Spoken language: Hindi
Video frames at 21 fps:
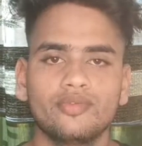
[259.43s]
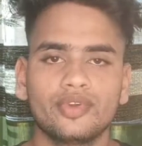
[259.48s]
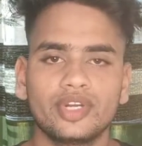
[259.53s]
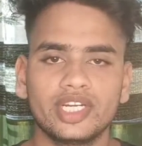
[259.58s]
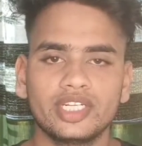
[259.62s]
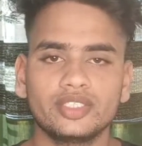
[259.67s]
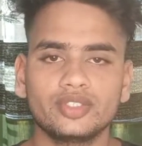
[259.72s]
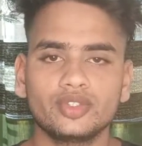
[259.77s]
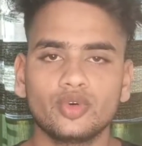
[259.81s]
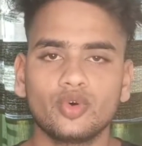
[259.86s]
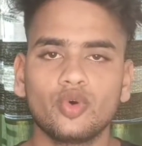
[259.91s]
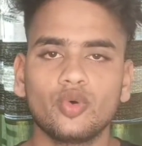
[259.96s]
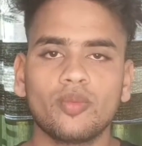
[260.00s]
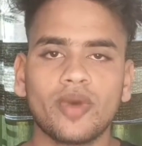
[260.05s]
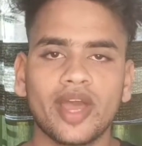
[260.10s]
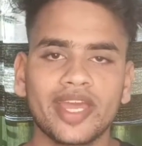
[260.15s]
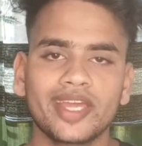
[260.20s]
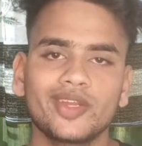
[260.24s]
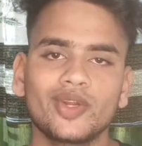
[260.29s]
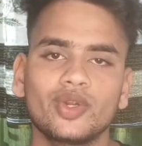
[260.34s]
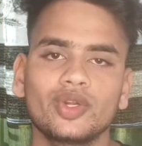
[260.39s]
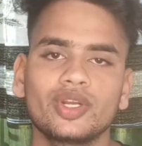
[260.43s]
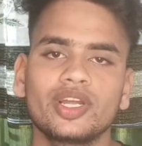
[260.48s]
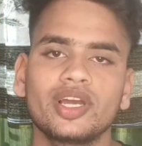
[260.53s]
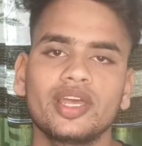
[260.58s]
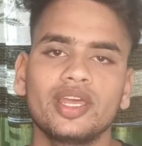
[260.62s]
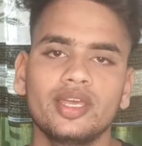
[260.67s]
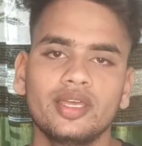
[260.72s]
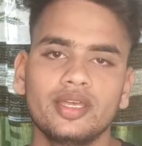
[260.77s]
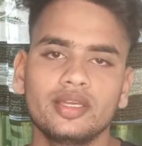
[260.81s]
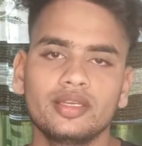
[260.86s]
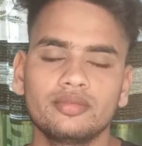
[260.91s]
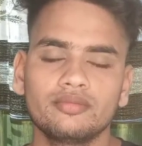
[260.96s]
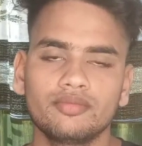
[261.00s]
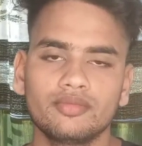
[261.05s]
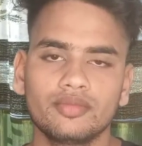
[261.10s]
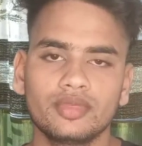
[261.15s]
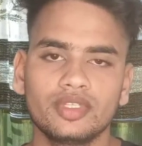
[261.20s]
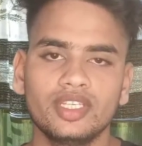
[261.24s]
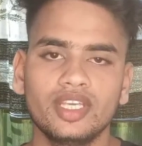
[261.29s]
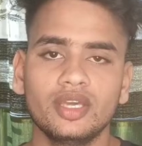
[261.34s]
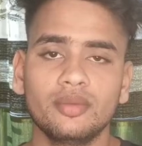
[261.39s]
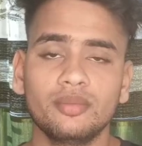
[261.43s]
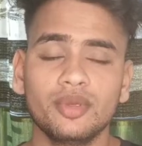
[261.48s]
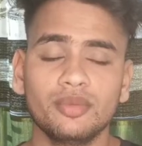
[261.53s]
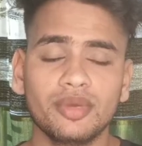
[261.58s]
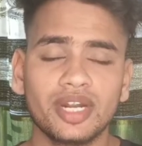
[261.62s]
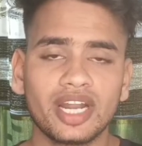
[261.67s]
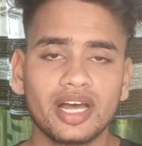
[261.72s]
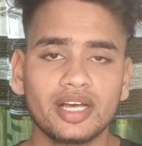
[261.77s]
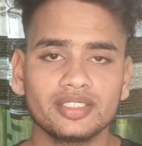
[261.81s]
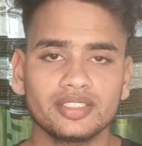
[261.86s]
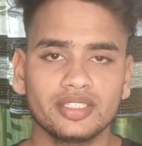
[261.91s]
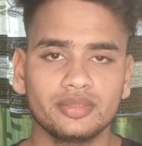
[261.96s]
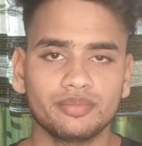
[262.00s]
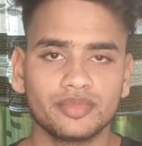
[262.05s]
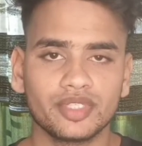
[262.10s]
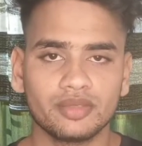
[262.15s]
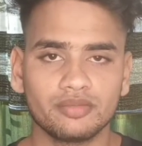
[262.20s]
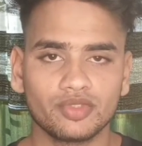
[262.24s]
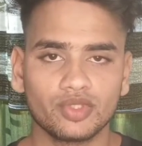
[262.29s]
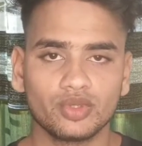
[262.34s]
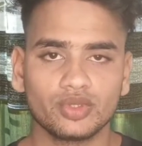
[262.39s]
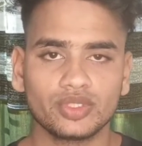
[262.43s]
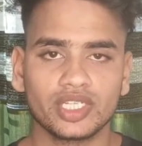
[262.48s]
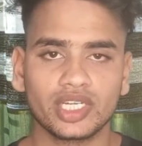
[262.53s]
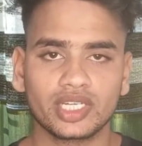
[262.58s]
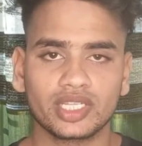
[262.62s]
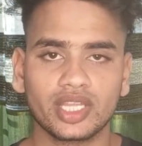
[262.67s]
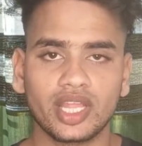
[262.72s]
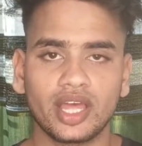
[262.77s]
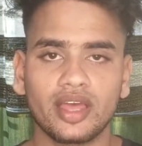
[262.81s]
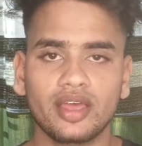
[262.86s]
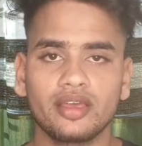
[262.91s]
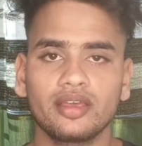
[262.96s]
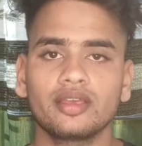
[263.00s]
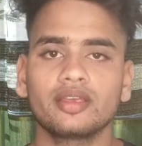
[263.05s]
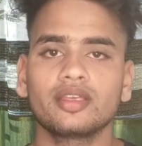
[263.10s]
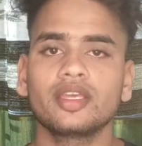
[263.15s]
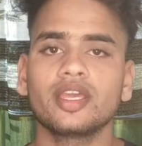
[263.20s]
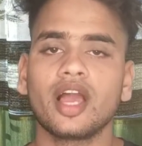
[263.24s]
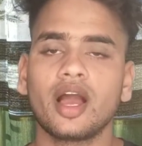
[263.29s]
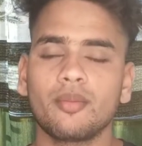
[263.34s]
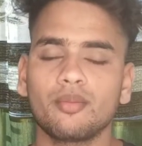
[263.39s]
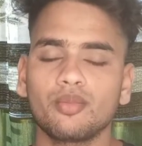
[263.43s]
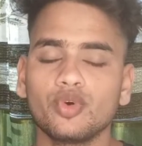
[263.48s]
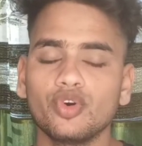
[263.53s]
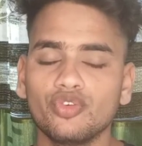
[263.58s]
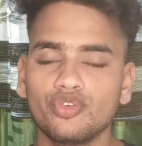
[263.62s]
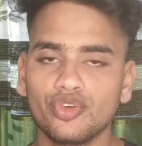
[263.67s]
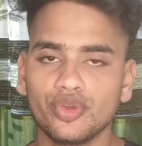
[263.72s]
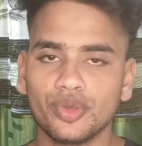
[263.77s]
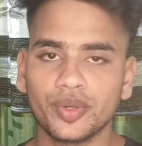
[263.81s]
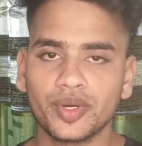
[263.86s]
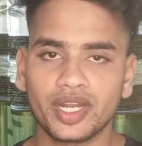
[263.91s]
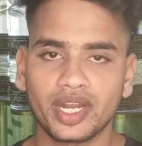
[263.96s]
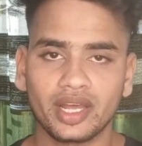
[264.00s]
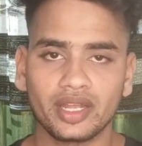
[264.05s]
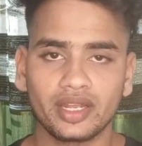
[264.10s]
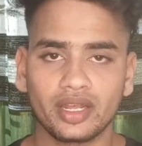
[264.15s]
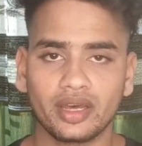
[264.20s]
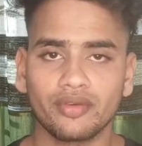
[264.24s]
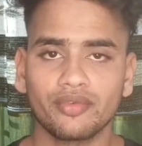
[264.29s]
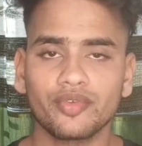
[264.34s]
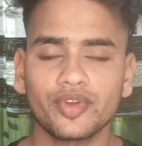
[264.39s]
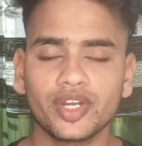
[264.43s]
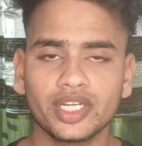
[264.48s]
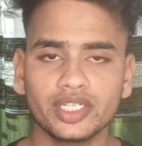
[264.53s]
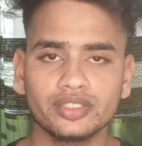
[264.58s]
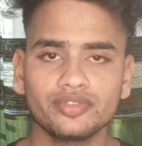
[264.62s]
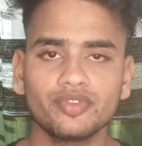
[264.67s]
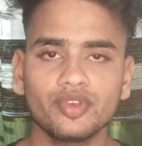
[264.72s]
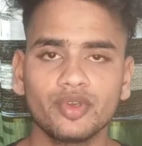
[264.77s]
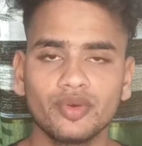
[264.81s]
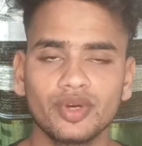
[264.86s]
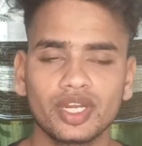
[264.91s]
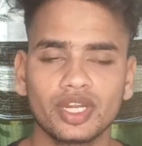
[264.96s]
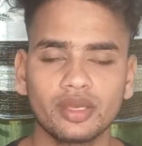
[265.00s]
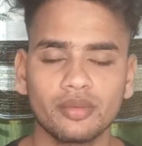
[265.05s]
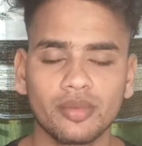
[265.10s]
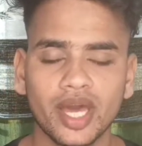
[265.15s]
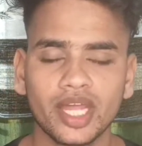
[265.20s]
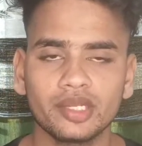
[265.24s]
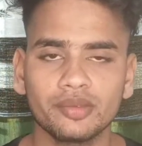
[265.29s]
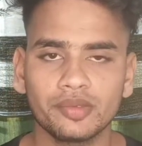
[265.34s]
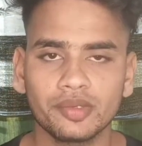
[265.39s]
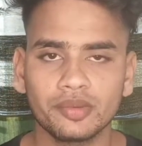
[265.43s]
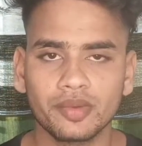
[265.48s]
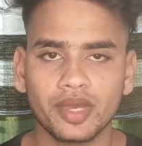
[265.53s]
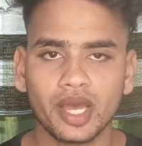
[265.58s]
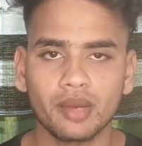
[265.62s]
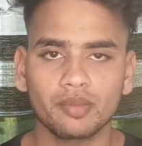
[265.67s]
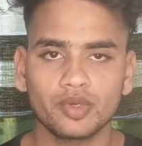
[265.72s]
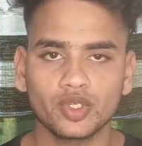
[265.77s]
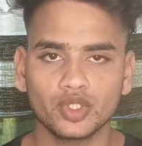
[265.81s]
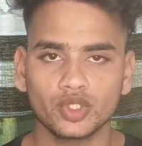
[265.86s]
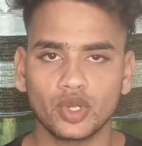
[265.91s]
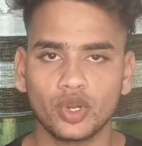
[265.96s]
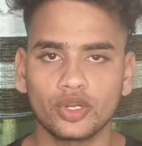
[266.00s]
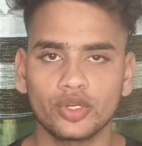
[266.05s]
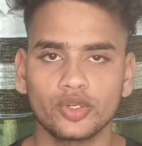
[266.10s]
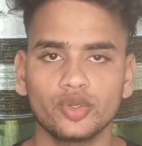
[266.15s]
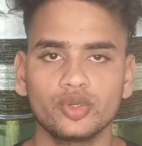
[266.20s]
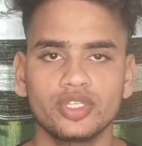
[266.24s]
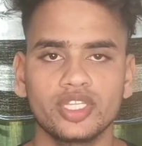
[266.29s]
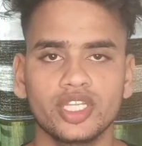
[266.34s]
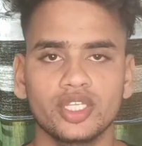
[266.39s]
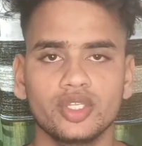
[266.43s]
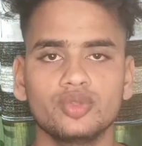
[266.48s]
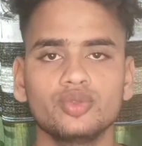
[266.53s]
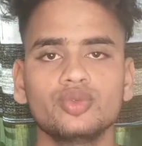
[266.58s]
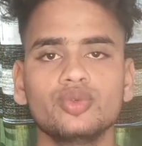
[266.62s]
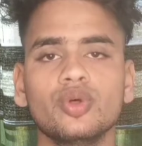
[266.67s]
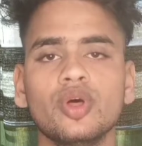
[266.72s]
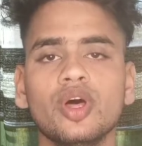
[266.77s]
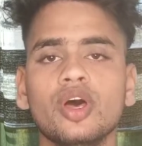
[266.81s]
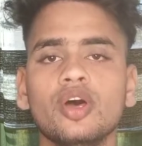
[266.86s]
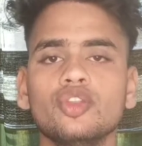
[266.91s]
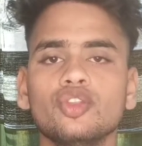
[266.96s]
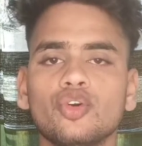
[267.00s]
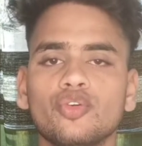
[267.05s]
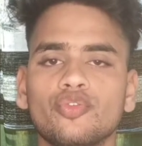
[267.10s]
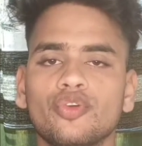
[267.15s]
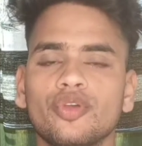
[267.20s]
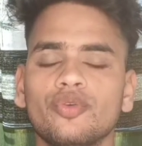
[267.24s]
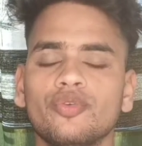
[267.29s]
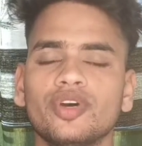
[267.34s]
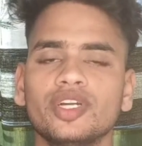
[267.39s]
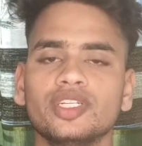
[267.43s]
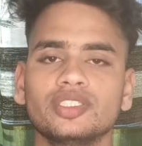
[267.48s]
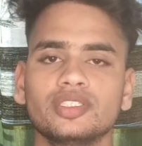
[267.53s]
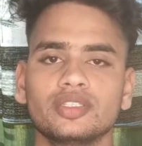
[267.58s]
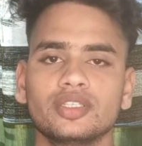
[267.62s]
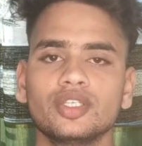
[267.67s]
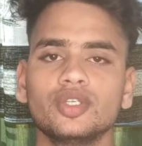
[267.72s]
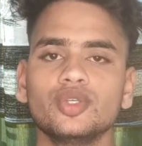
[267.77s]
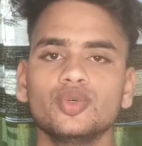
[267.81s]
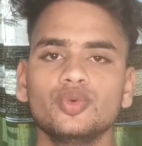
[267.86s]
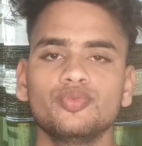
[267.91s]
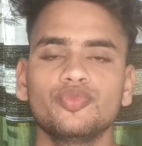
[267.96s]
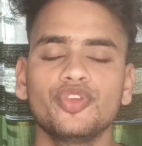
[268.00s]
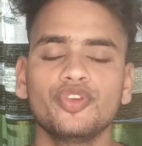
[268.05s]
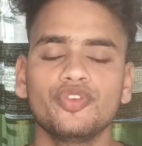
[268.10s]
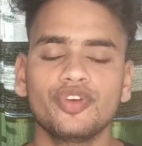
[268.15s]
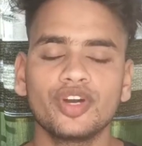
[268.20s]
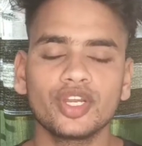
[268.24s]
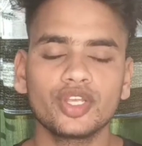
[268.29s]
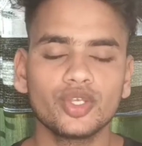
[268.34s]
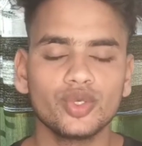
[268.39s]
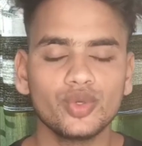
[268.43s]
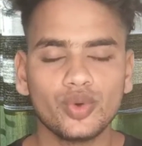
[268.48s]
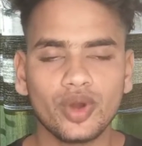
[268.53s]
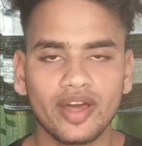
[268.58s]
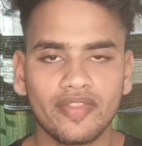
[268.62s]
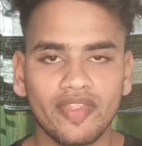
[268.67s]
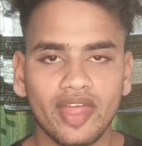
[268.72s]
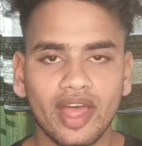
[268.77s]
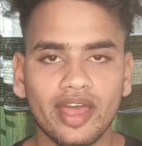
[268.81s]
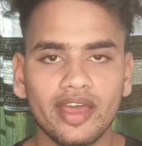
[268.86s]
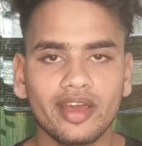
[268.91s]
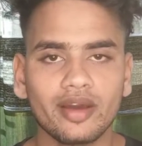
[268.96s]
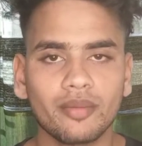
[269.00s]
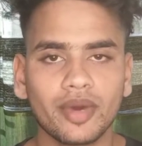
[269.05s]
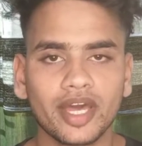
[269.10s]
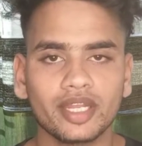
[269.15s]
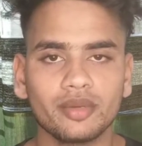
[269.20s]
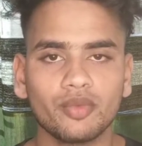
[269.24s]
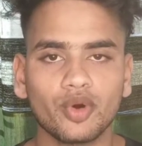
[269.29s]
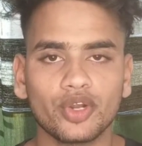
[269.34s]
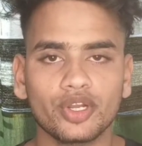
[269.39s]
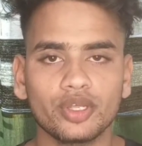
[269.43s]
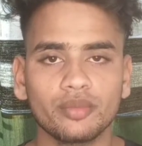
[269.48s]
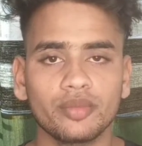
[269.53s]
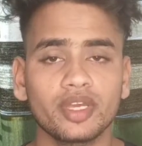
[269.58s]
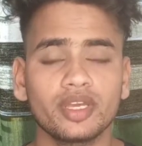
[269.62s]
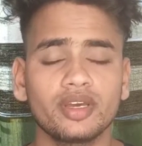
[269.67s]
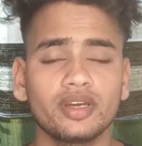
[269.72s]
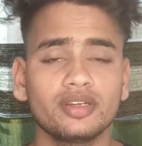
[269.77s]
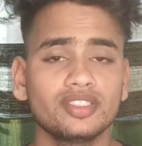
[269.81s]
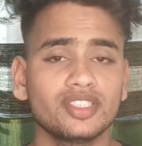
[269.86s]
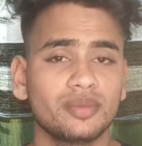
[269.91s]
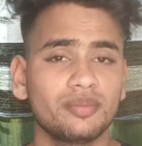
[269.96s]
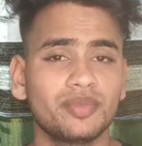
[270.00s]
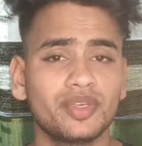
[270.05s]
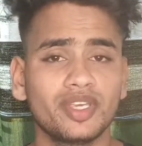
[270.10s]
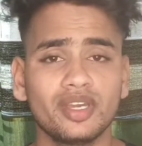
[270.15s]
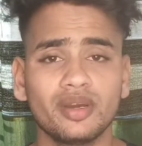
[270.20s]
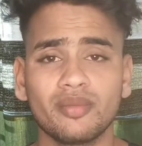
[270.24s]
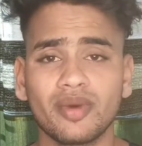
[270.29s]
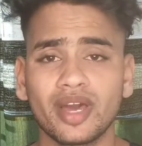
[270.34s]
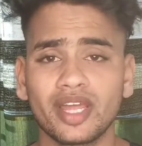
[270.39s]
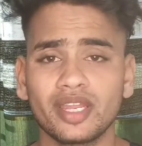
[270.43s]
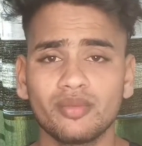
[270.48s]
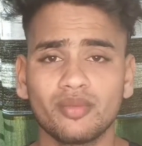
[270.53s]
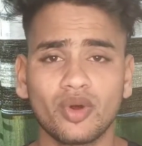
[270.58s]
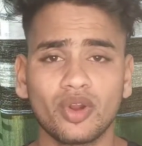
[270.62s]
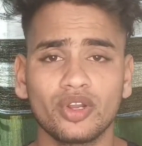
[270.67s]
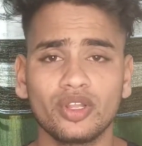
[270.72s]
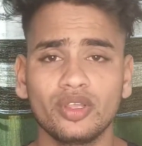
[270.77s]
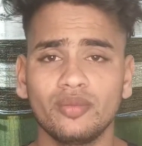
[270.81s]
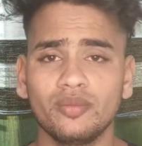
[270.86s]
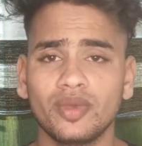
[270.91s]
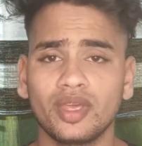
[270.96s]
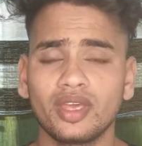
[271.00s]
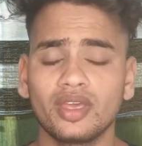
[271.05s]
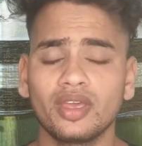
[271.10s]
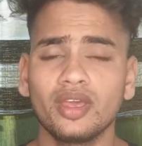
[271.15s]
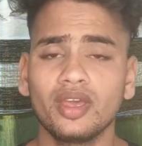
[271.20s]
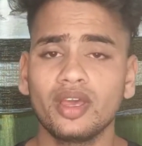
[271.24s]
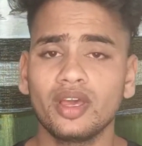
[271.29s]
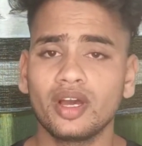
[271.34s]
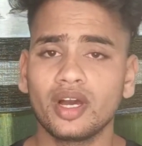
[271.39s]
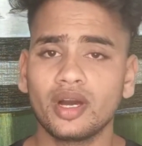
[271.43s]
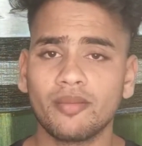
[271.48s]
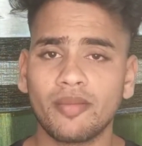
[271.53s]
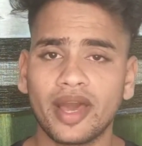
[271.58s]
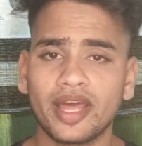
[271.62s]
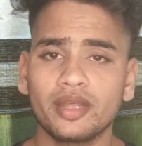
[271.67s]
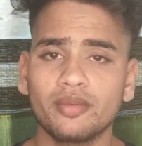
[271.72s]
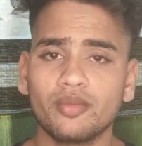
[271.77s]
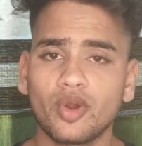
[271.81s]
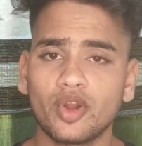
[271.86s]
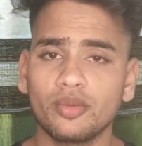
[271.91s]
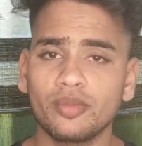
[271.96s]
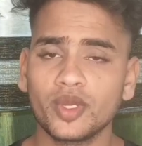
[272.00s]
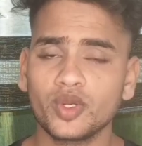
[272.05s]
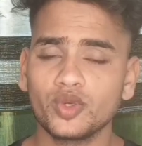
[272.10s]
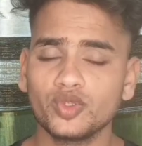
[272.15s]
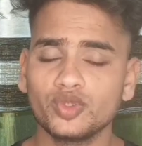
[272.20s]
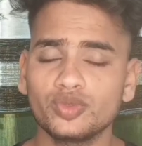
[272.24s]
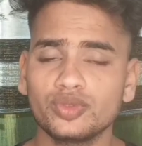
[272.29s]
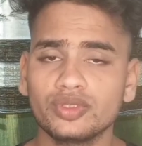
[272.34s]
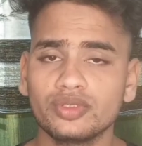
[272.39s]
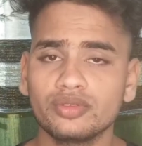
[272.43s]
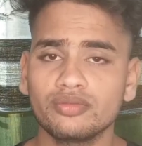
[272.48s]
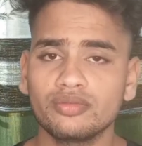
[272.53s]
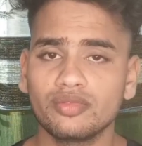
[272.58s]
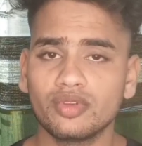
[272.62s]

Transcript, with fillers: फ्रेंड्स ओमाइक्रॉन का एक ये भी बड़ा सिम्टम्स हो सकता है कि आपको फीवर आना फ्रेंड्स फीवर के बारे में मैं आपको शॉर्ट नोट दे दूँ तो फीवर्स क्यों फीवर क्यों आता है हमारी बॉडी में जबकि हमारे बॉडी में हमारे बॉडी में कुछ